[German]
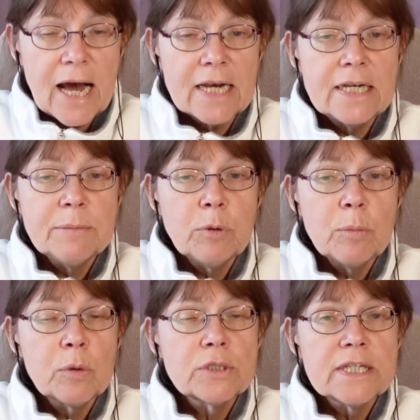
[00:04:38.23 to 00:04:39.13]
Alle
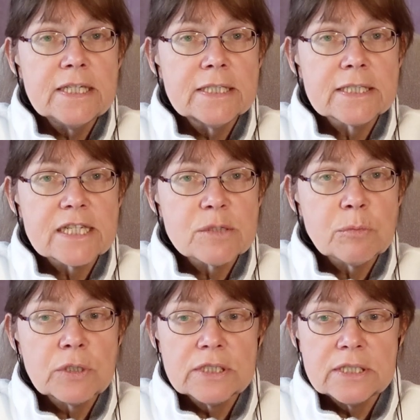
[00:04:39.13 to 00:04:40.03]
Lipoproteine
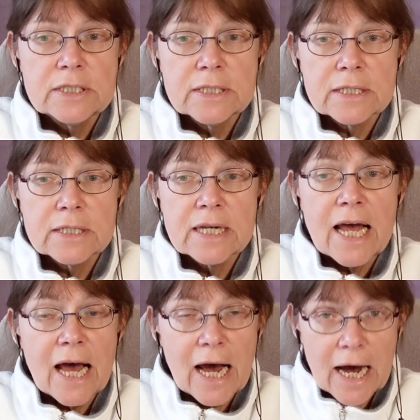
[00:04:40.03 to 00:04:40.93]
transportieren
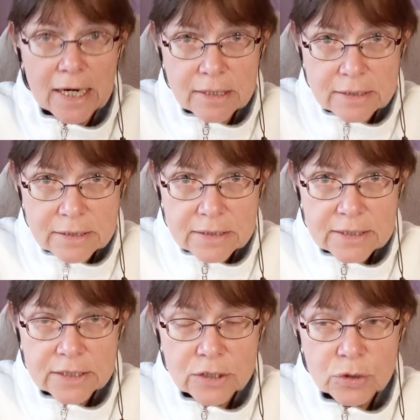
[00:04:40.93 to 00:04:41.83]
alle
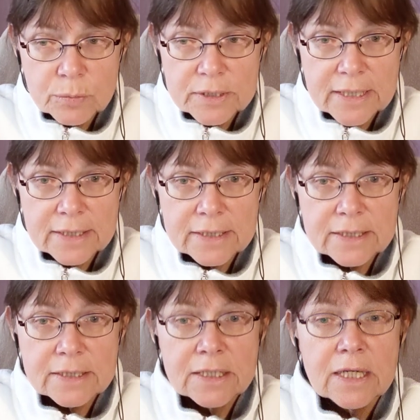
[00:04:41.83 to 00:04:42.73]
diese
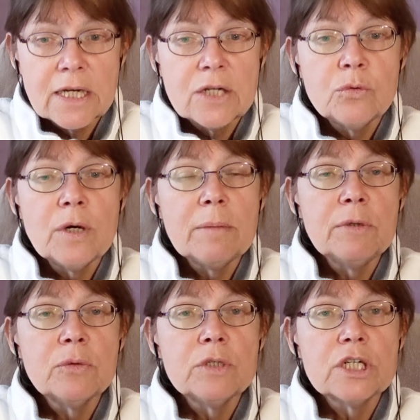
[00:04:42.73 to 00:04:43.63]
Substanzen, nur
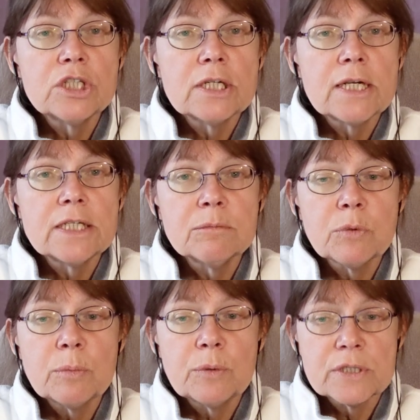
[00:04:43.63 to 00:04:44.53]
eben in unterschiedlichen
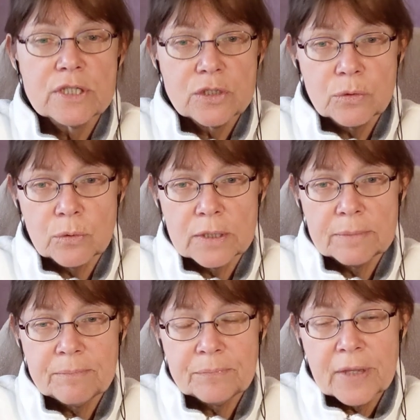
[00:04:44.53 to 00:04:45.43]

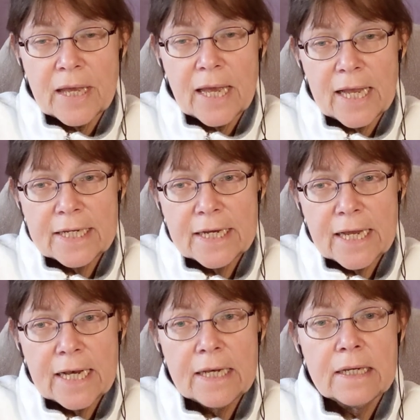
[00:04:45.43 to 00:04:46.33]
Proportionen.
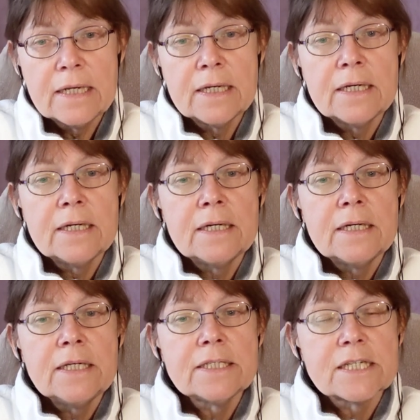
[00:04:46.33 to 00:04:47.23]
LDL
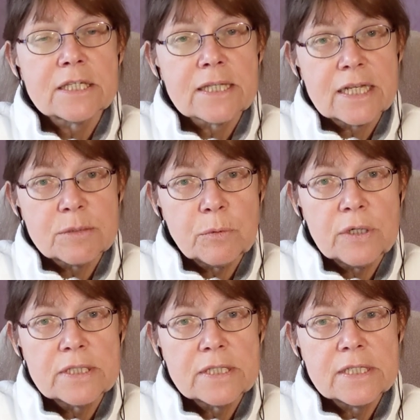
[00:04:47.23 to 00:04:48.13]
ist das
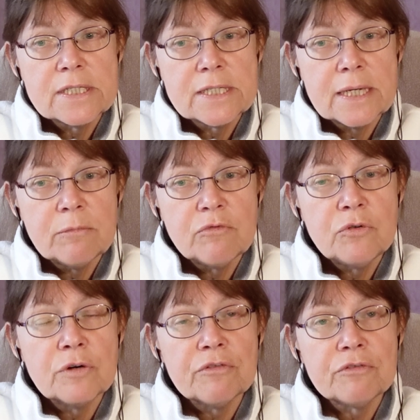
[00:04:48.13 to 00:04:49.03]
Transportsystem
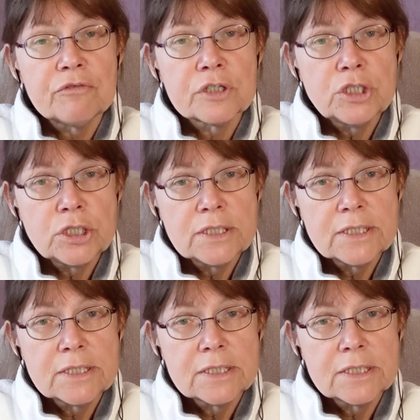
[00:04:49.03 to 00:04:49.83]
für frisches